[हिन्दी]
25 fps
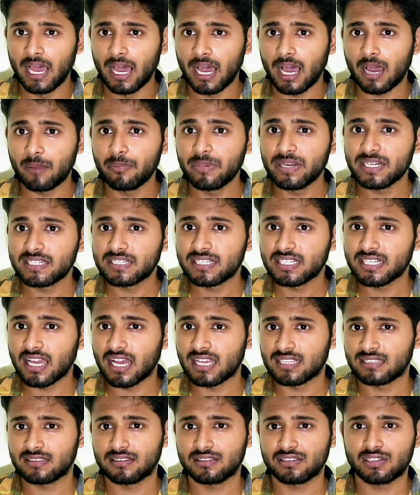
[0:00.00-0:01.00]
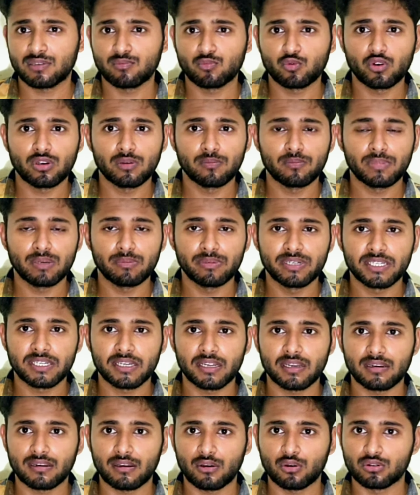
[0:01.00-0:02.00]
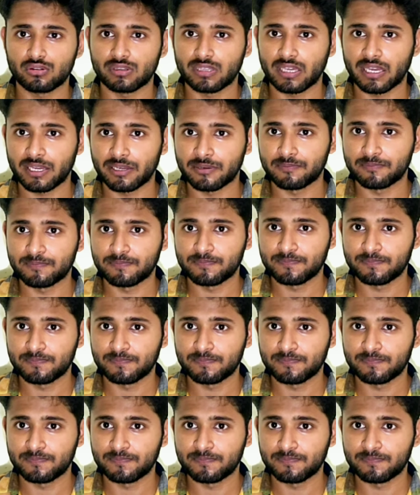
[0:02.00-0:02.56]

हमें ट्रियाज सिस्टम को इम्प्लीमेंट करना होता है